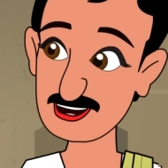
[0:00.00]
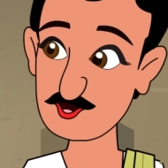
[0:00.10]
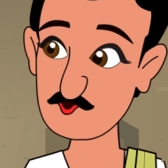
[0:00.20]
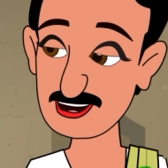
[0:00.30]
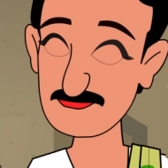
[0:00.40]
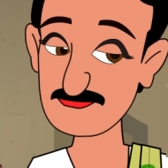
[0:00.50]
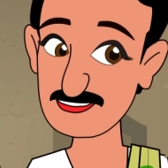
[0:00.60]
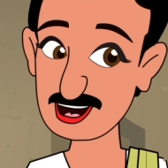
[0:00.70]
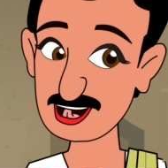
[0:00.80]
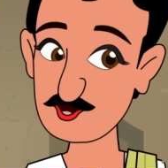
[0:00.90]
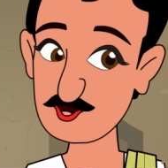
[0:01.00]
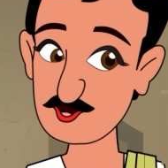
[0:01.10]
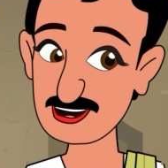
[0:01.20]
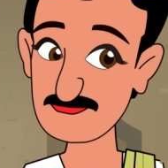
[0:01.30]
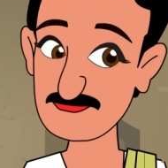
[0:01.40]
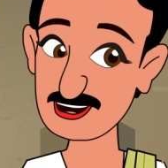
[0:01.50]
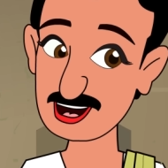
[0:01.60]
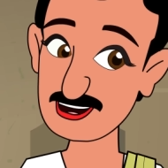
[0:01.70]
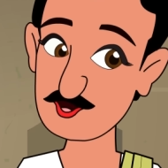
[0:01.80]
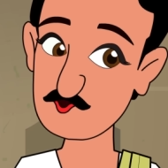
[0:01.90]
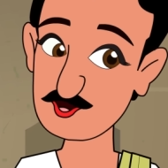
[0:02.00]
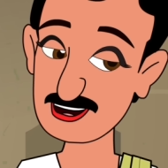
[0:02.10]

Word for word: ఎవరో వచ్చారు త్వరగా సొమ్ము